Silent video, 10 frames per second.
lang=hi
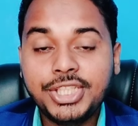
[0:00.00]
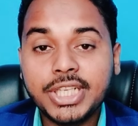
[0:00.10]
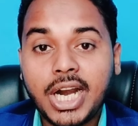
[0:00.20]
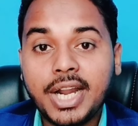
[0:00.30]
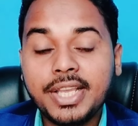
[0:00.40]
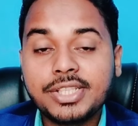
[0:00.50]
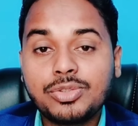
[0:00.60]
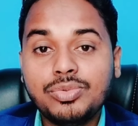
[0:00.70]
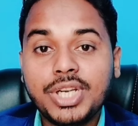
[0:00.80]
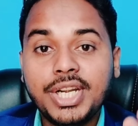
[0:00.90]
चार
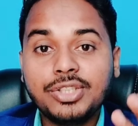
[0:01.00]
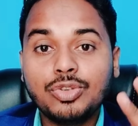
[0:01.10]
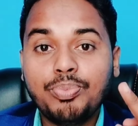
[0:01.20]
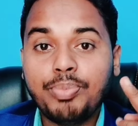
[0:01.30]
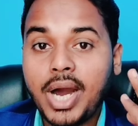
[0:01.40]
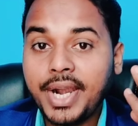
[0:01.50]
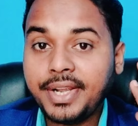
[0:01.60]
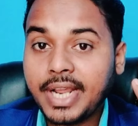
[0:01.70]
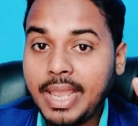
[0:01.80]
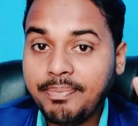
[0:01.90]
स्टूडेंट जो पार्ट
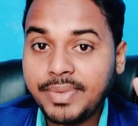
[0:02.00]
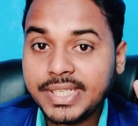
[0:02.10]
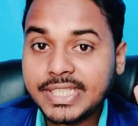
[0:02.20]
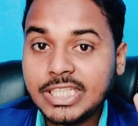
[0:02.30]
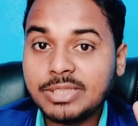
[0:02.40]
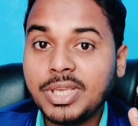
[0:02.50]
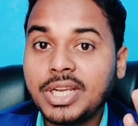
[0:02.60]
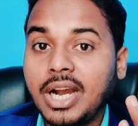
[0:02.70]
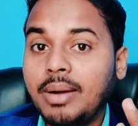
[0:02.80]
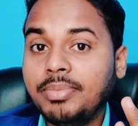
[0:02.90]
टाइम बेसिस
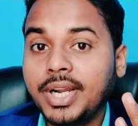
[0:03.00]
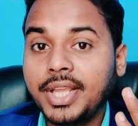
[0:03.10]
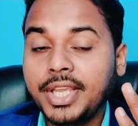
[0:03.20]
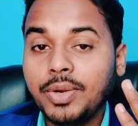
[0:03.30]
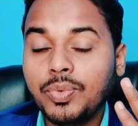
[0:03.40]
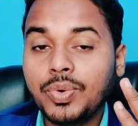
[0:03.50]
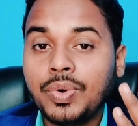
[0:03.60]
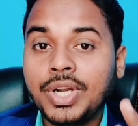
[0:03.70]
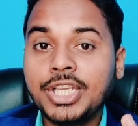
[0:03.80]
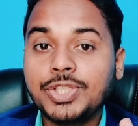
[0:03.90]
में काम करेंगे
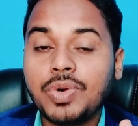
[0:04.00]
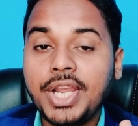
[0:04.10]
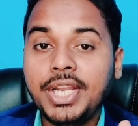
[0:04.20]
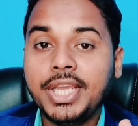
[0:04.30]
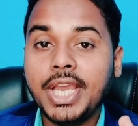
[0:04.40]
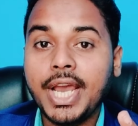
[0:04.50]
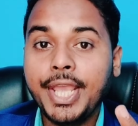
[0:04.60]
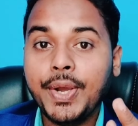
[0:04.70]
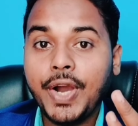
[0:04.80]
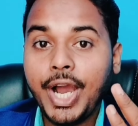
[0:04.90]
उन्होंने ज्वाइन किया
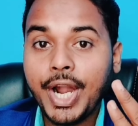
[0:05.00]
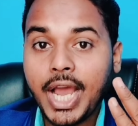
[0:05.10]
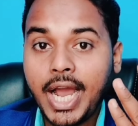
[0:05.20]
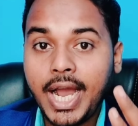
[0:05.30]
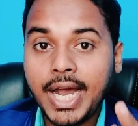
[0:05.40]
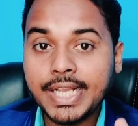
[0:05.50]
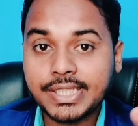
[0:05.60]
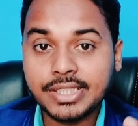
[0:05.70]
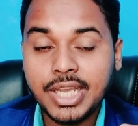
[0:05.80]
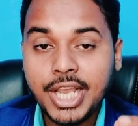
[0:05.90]
है और
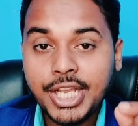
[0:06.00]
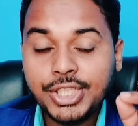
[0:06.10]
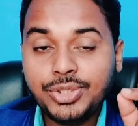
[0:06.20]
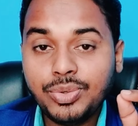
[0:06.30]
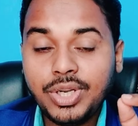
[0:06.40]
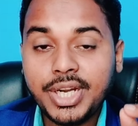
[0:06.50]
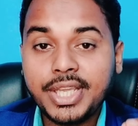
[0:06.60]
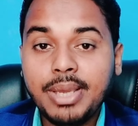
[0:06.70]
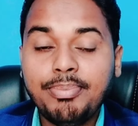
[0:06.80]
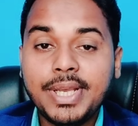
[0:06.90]
आज जो
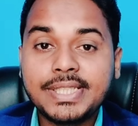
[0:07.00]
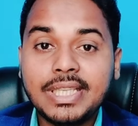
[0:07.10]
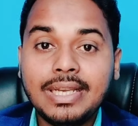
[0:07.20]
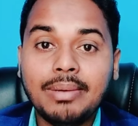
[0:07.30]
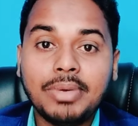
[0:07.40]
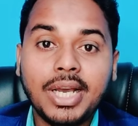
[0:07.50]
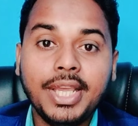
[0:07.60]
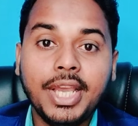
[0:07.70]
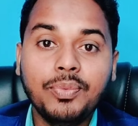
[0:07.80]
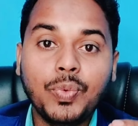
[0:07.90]
लड़के पैसे
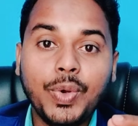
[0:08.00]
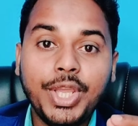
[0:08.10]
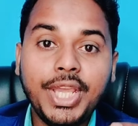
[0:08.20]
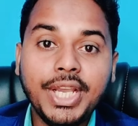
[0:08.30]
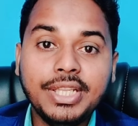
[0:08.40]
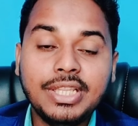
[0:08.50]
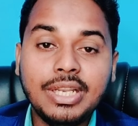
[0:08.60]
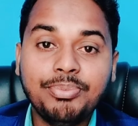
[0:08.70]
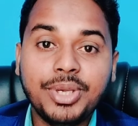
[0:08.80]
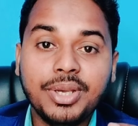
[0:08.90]
कमाए हैं वो एक
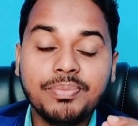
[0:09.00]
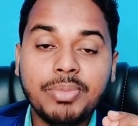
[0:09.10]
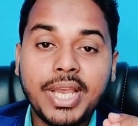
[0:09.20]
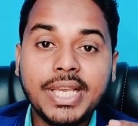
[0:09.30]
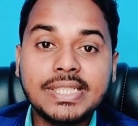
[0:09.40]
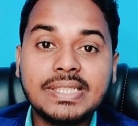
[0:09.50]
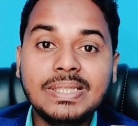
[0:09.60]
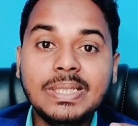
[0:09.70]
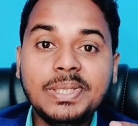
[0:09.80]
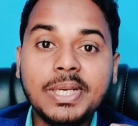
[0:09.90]
दिन में महज
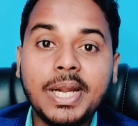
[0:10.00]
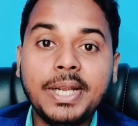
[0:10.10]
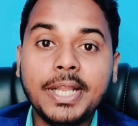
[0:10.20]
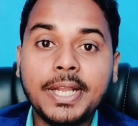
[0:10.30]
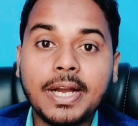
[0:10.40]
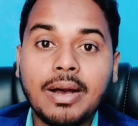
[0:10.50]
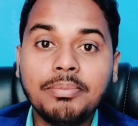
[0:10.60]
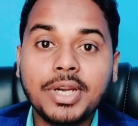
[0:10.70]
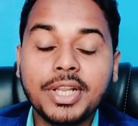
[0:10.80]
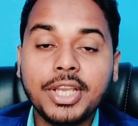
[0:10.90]
तीन घंटे
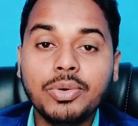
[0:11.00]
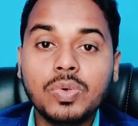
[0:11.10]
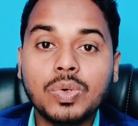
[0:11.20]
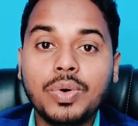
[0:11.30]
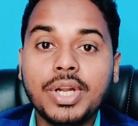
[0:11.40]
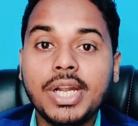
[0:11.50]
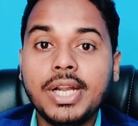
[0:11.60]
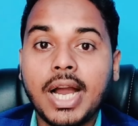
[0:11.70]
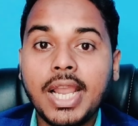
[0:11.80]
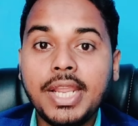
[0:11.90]
काम करके उन्होंने
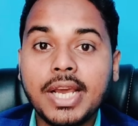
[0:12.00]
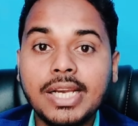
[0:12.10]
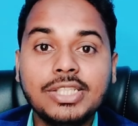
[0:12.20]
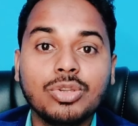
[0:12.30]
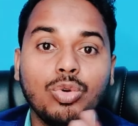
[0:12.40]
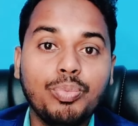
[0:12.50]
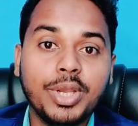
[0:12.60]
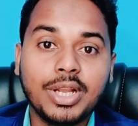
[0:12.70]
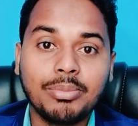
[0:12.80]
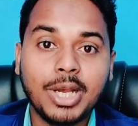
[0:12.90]
ढाई ढाई सौ
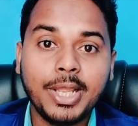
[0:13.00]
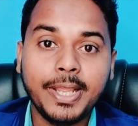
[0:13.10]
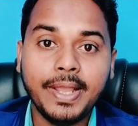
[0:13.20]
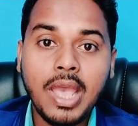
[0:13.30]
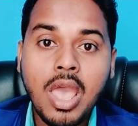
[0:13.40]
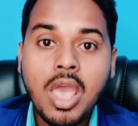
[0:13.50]
रुपये कमाए हैं